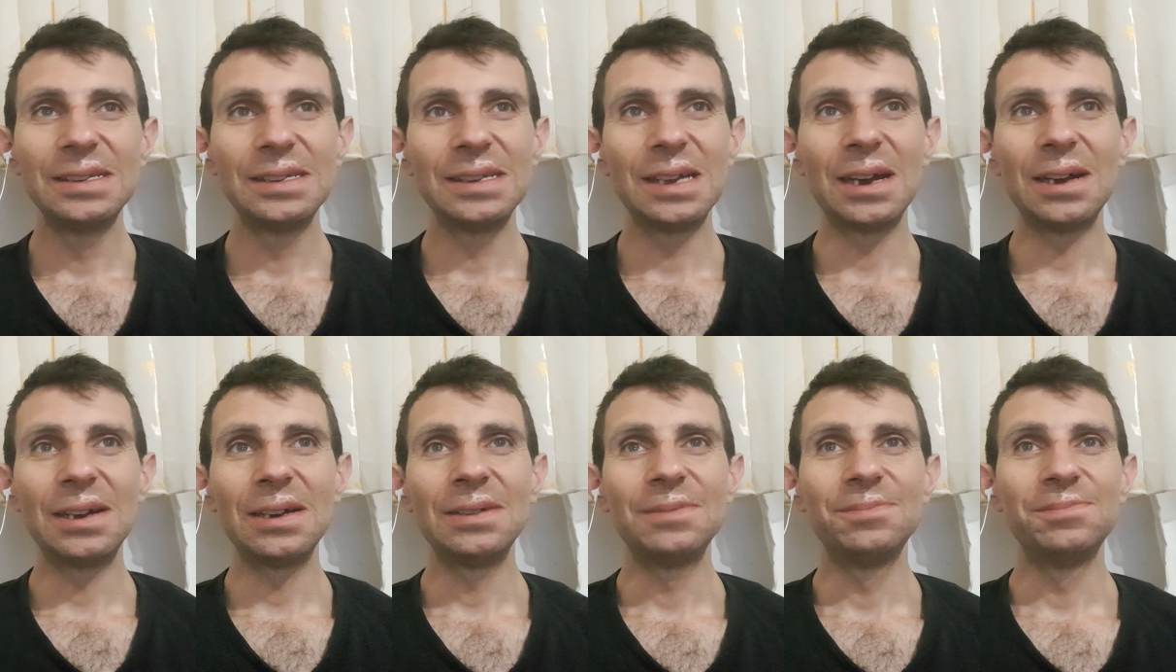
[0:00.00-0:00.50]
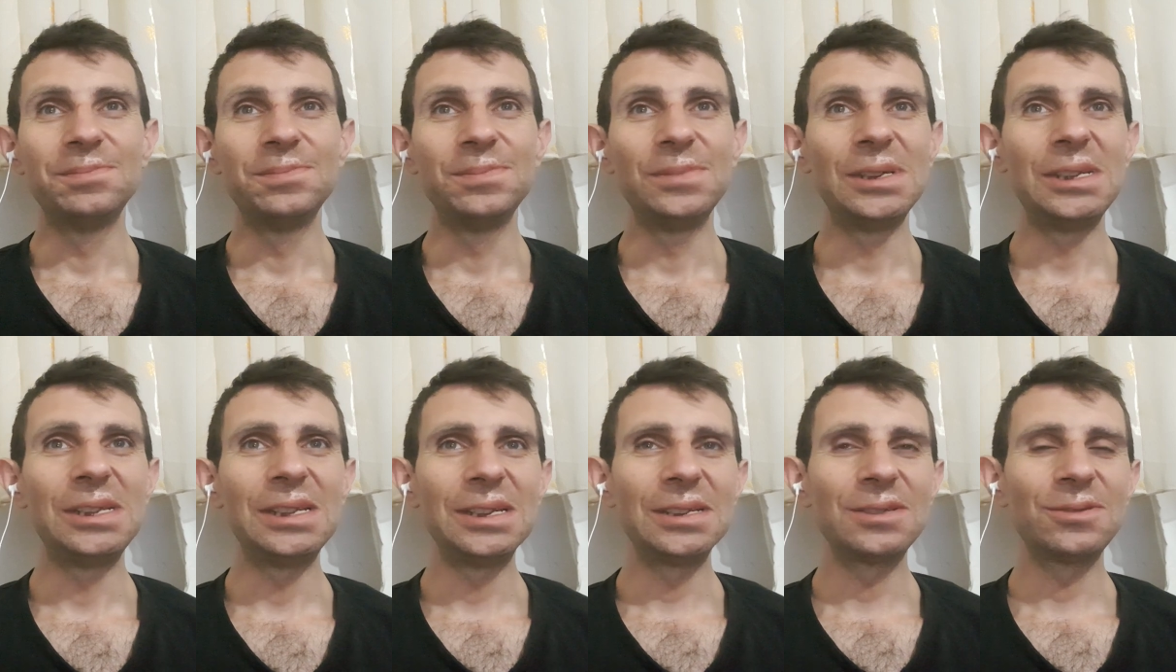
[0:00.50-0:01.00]
Yani
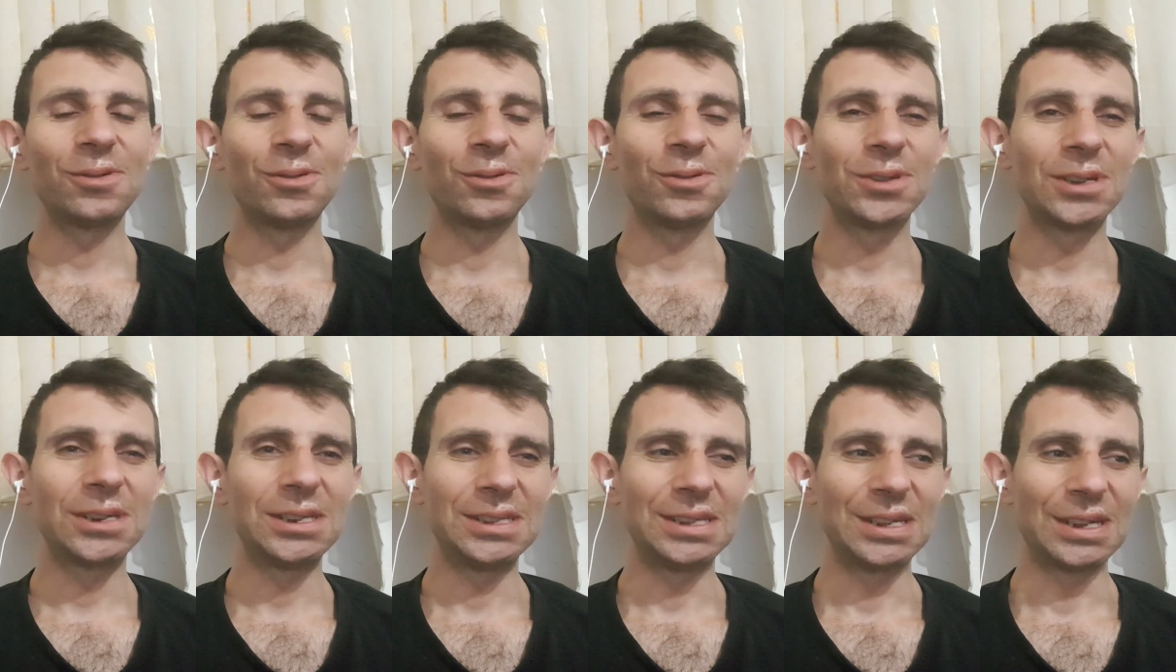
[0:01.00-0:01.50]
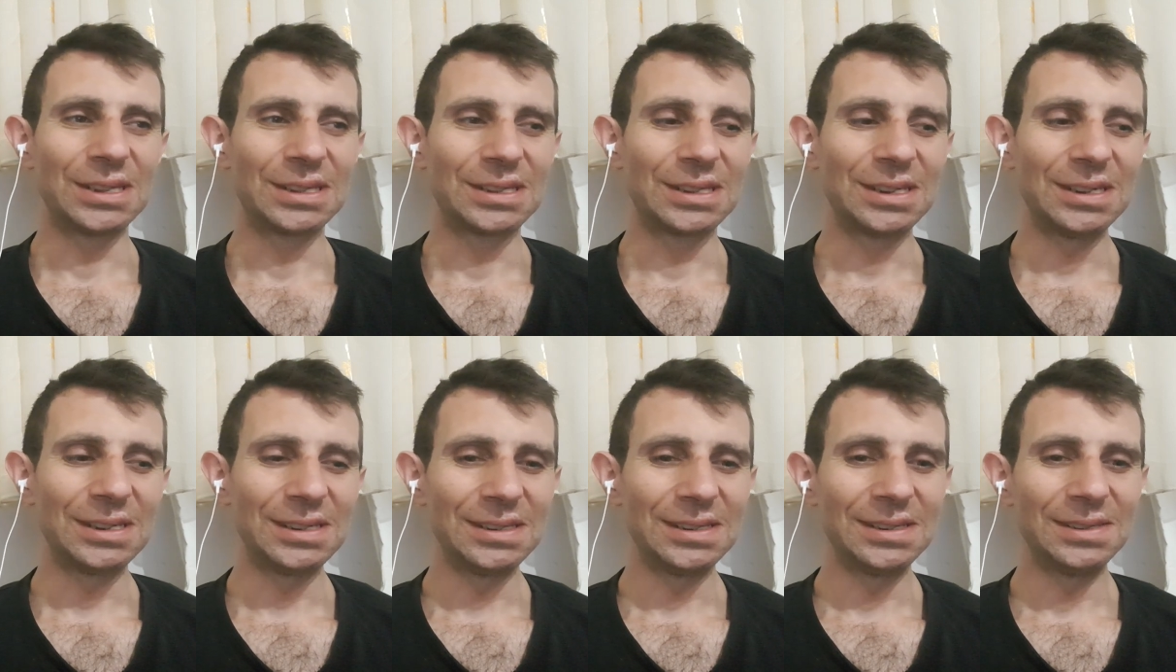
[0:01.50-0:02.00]
millet ona
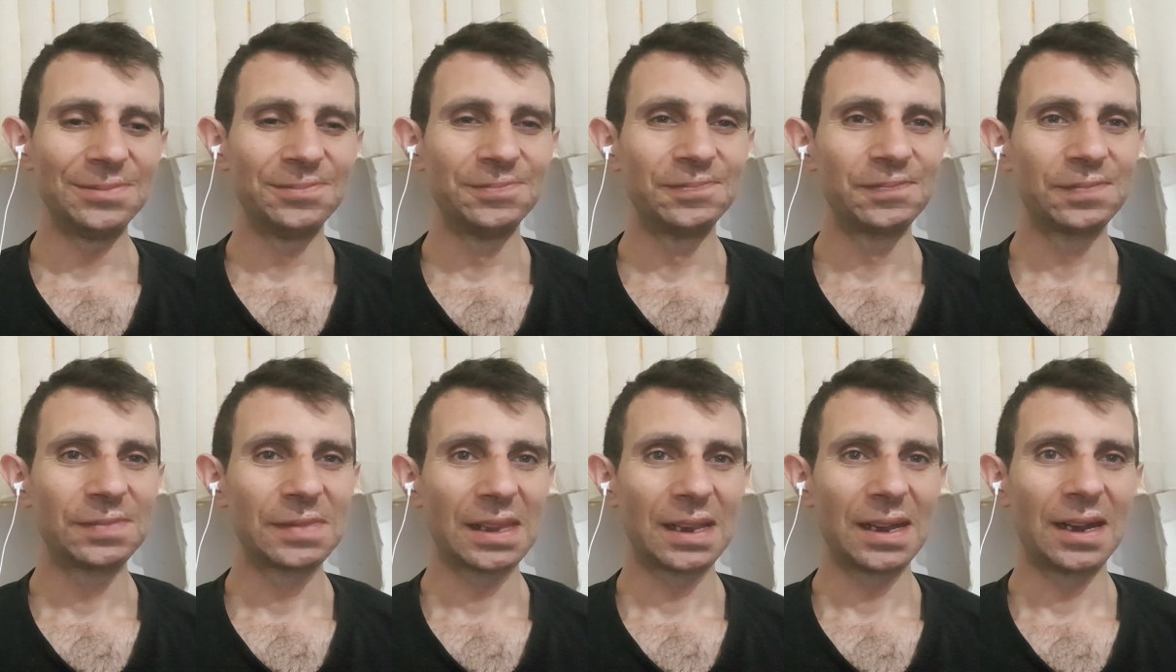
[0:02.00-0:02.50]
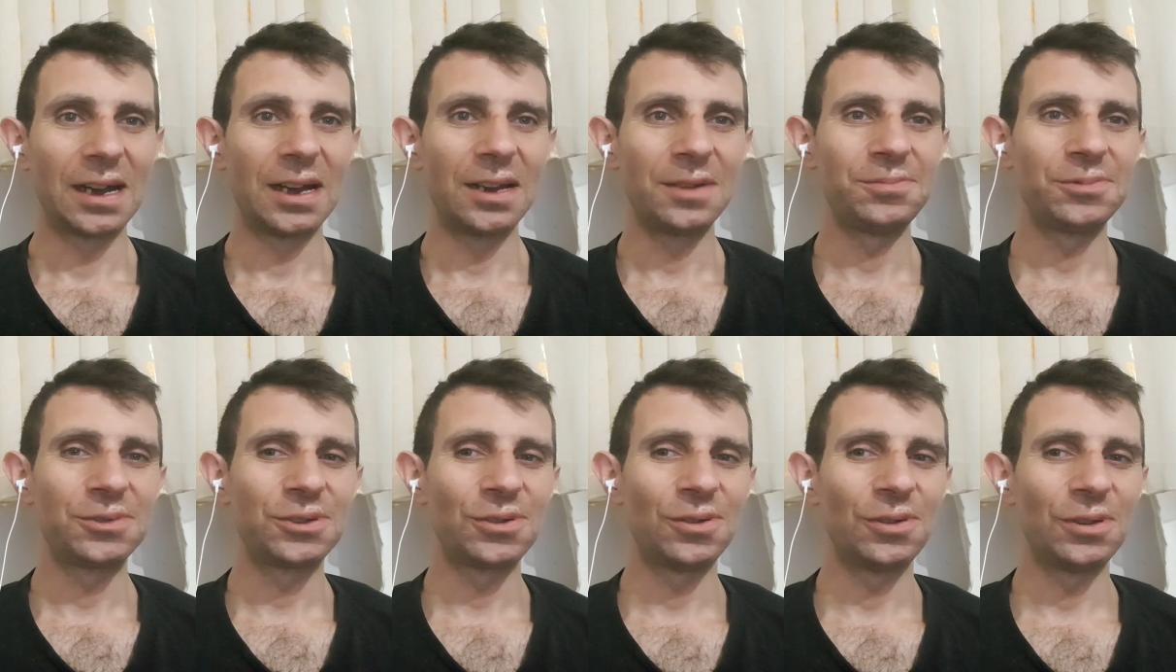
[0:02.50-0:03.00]
inandı.
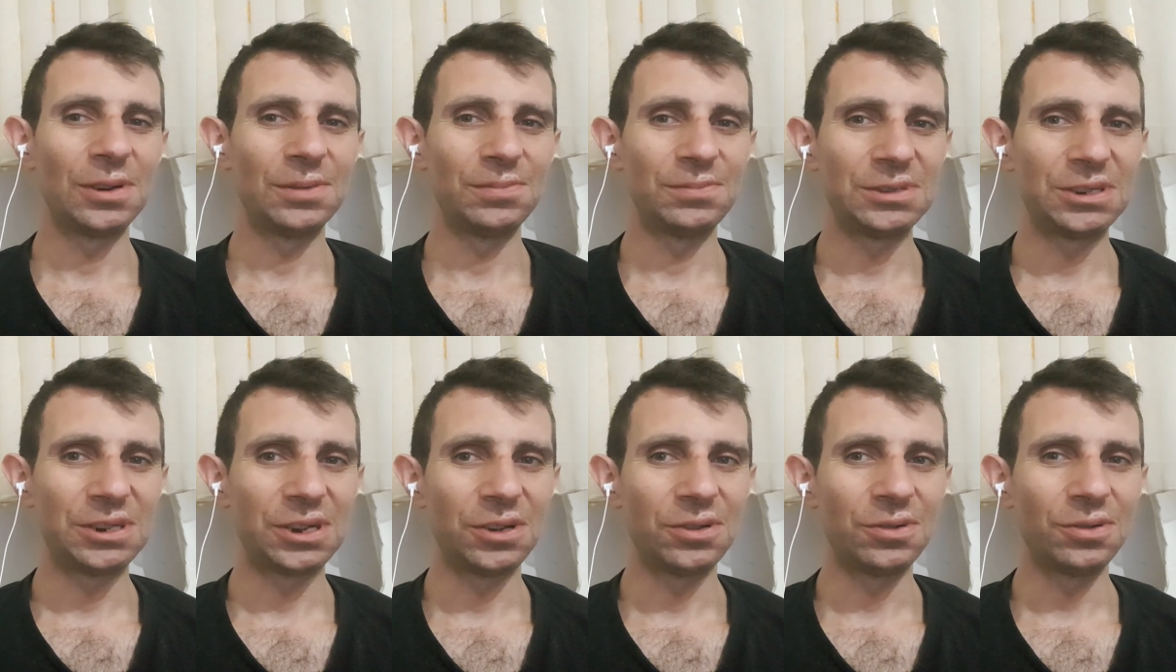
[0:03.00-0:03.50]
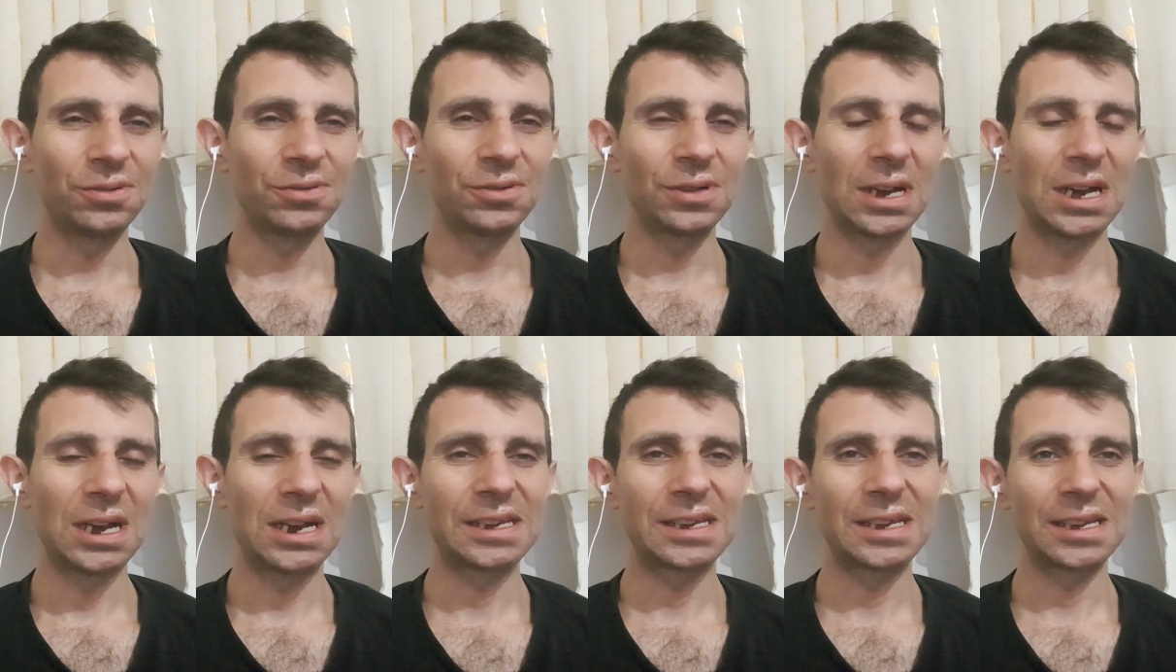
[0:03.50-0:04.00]
Halbuki öyle bir şey yok.
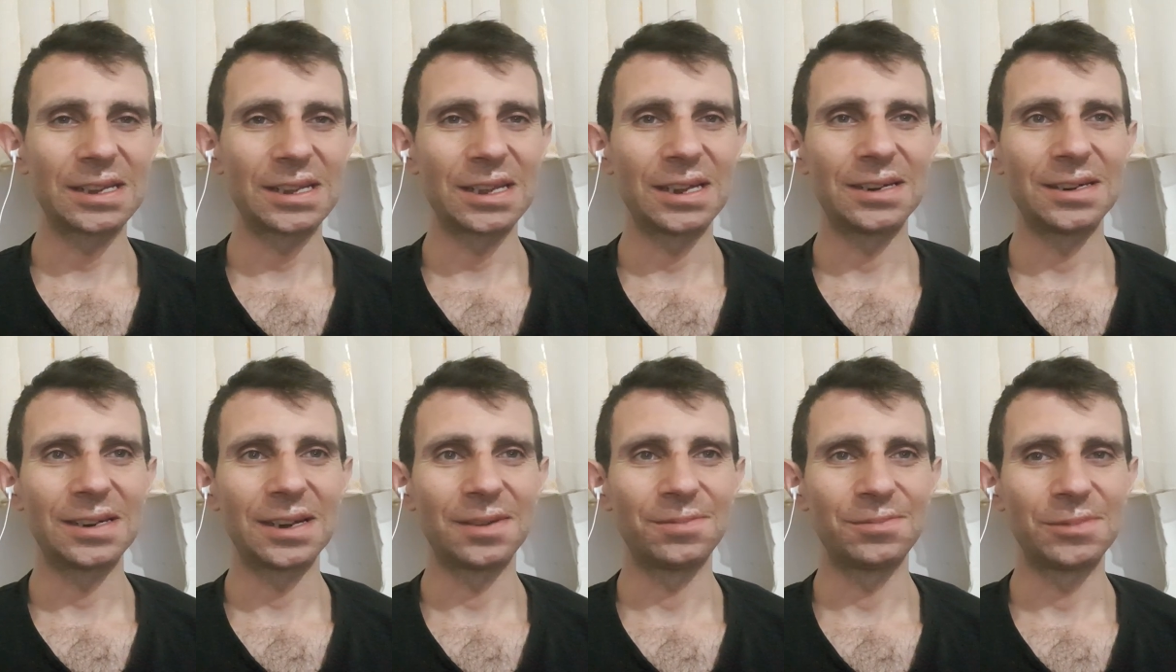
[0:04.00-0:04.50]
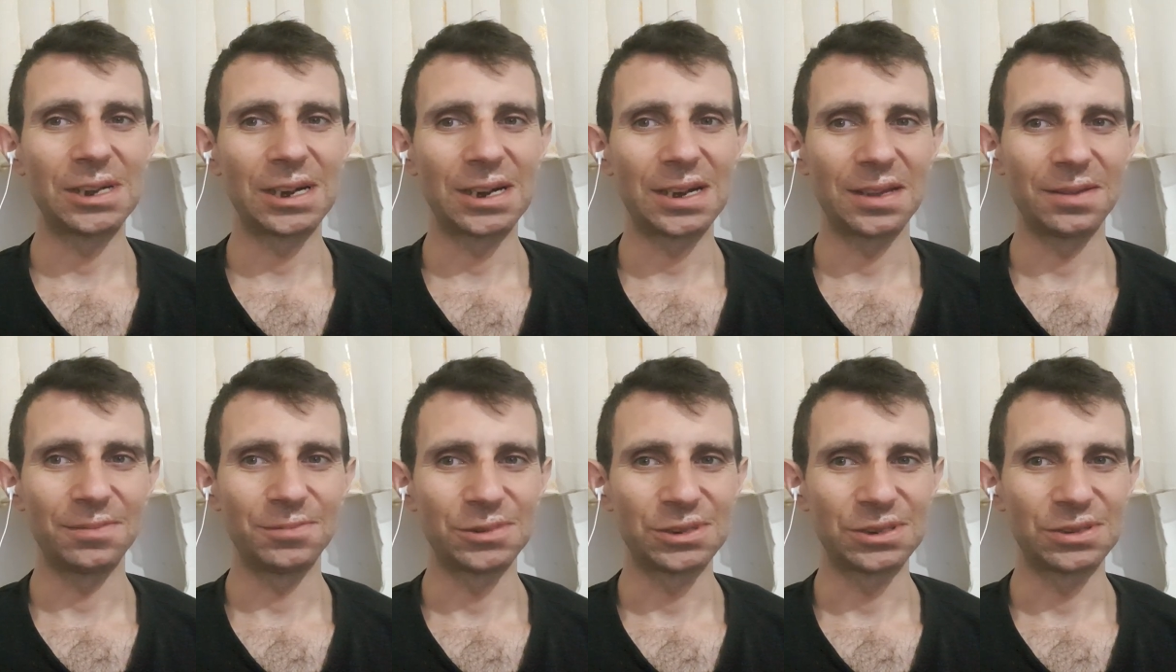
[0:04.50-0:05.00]
Erkeklerin hamile
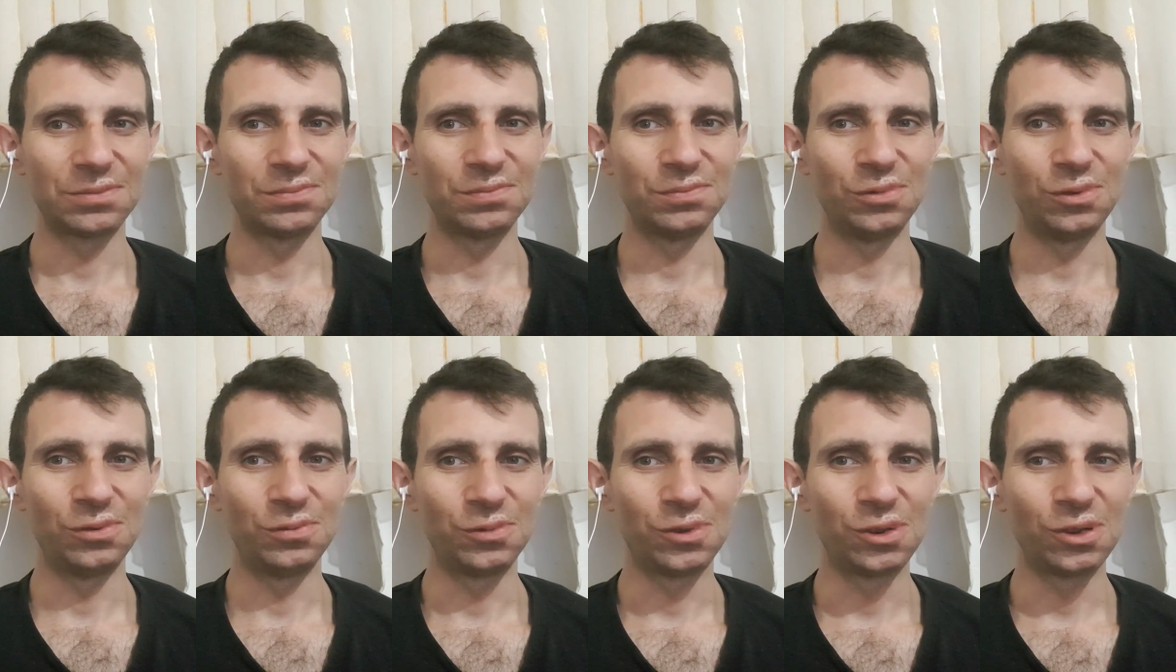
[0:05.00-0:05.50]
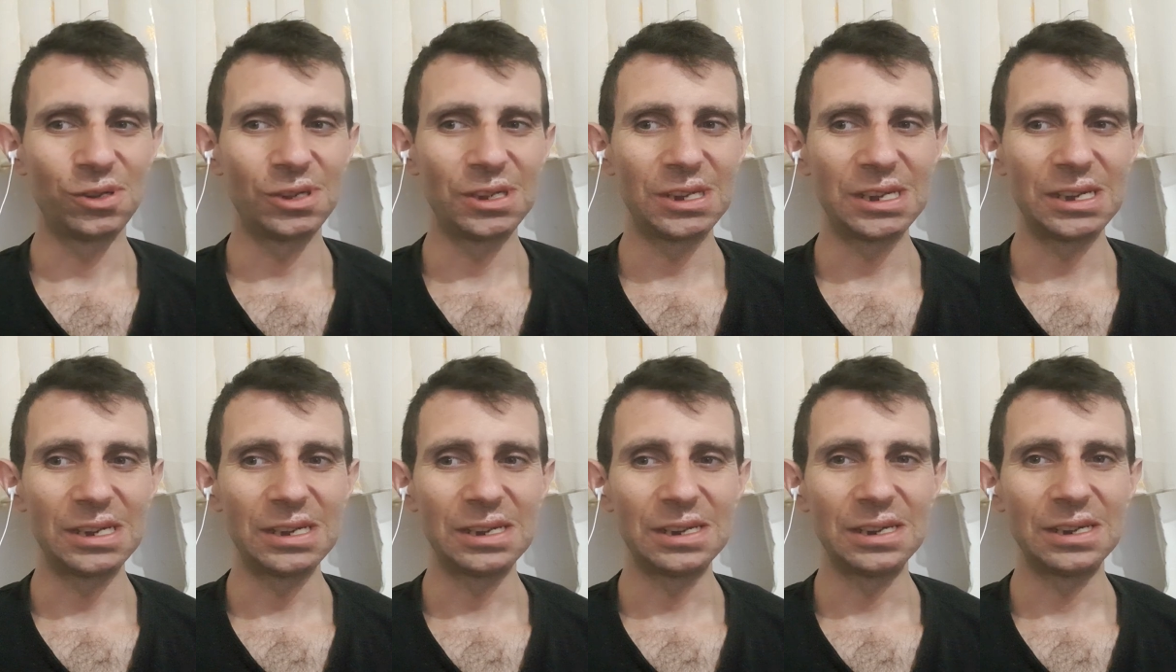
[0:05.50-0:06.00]
kalması mümkün
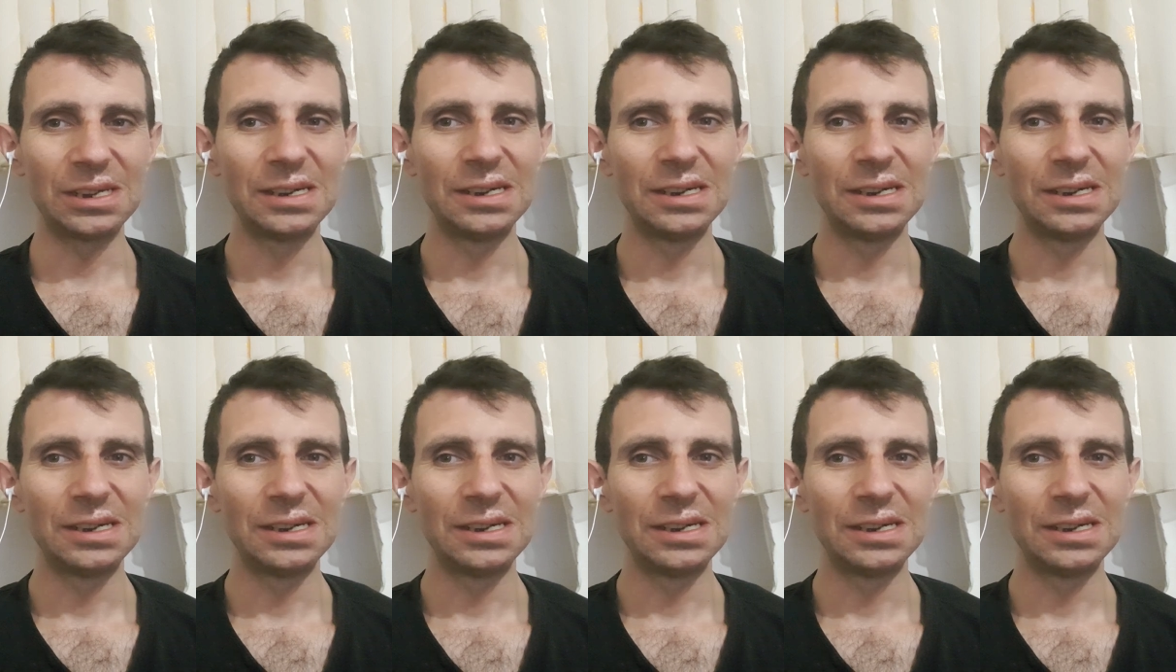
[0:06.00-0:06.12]
değil.